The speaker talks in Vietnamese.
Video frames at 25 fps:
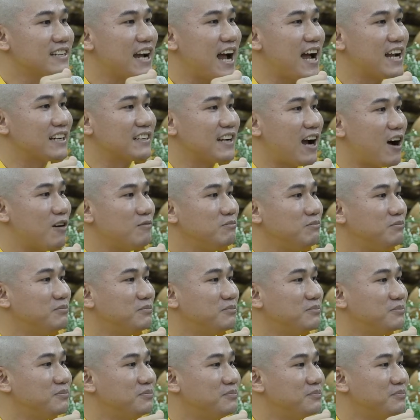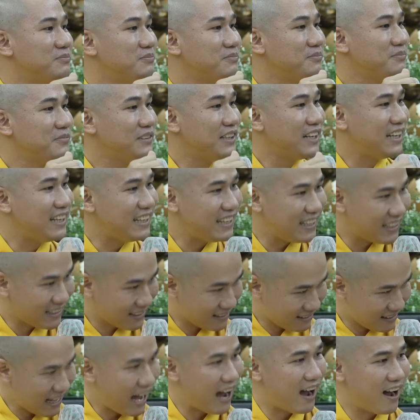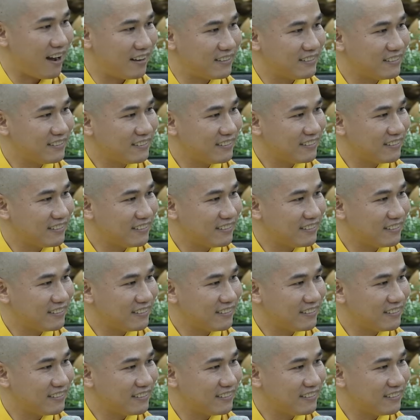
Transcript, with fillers: ra trong hiện tại.